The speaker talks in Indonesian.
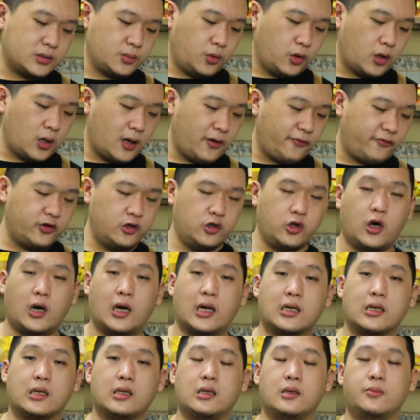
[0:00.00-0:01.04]
Semoga
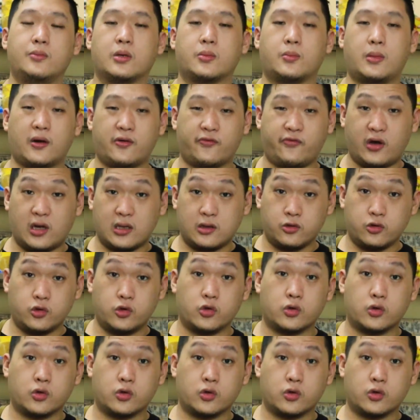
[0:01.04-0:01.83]
video hari ini bermanfaat